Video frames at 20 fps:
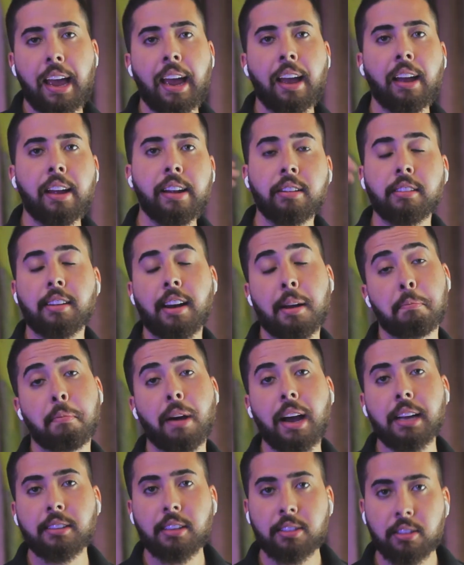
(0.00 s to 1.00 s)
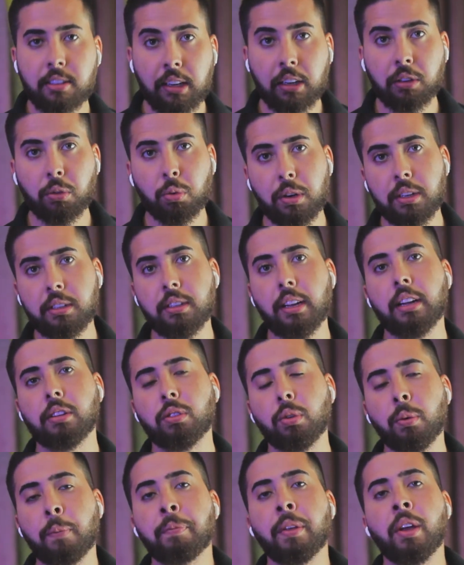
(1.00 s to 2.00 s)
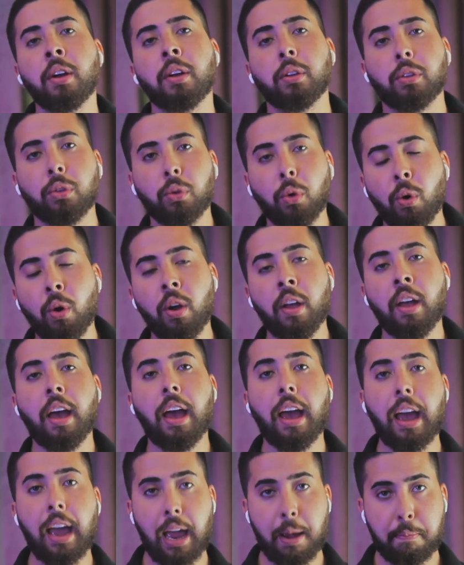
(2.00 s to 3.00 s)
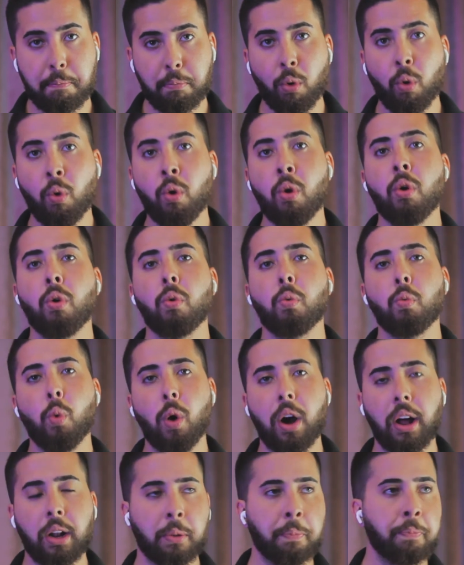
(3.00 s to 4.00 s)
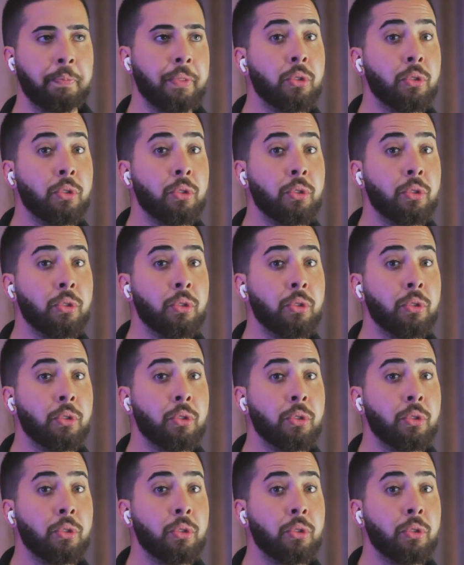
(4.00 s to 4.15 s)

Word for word: é entrar mais assinatura dentro do Apple One.